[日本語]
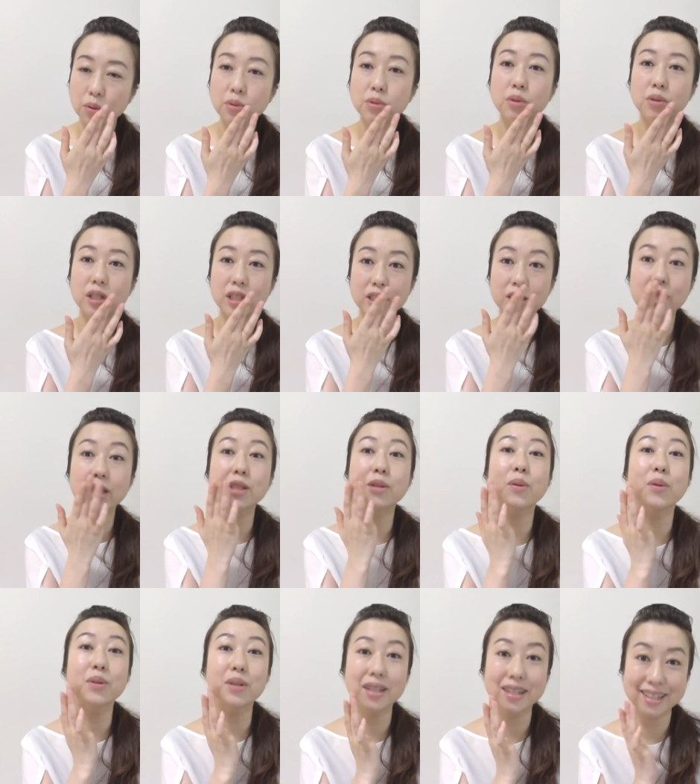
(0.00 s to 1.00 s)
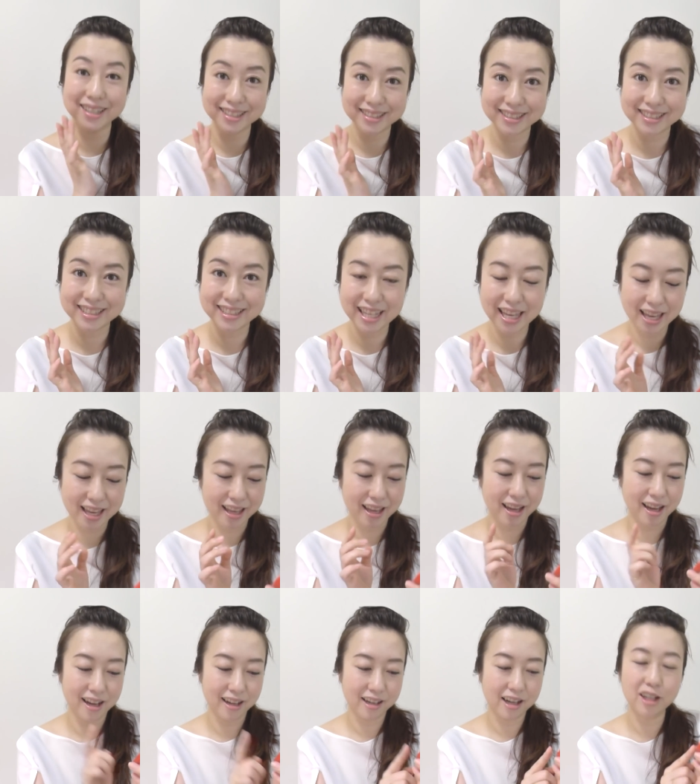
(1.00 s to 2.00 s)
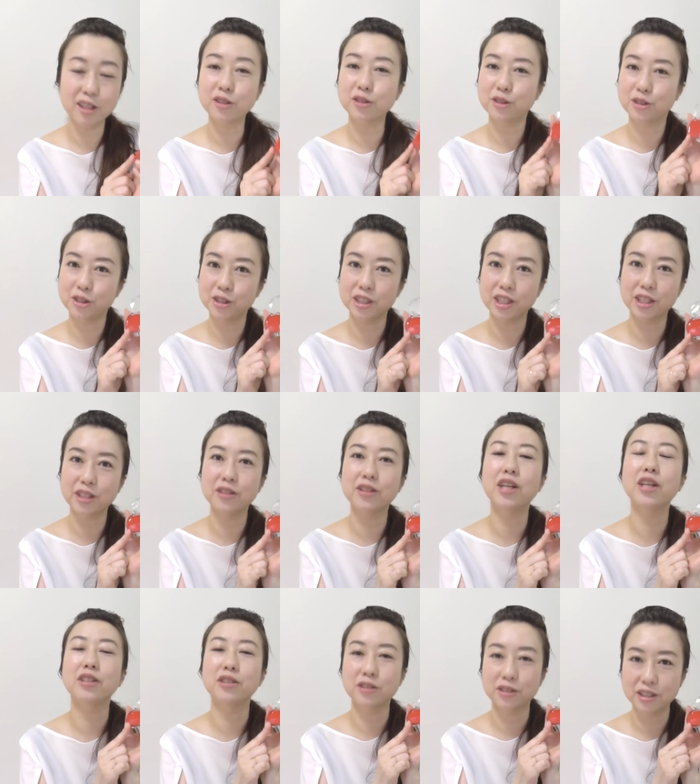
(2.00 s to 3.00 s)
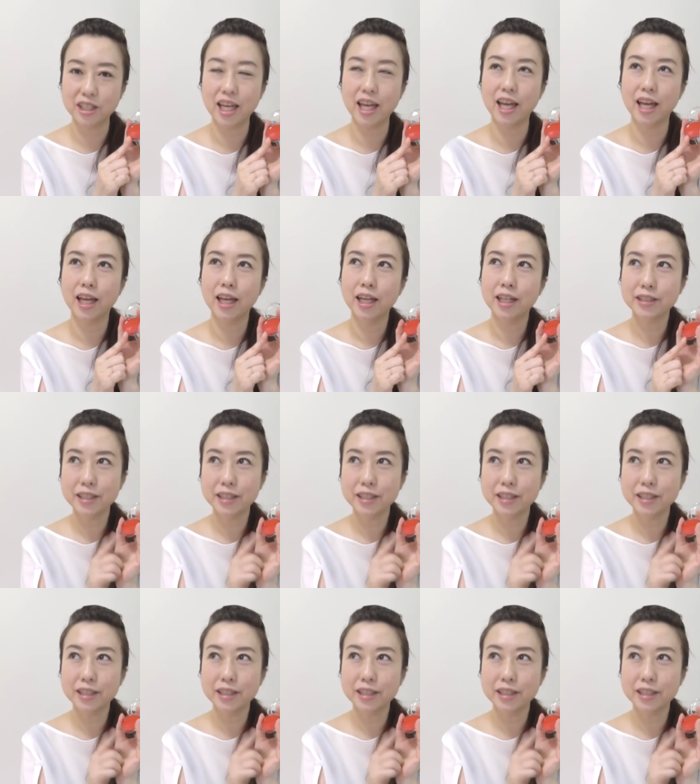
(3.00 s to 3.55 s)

本当に透き通った感じで赤くついてくれるので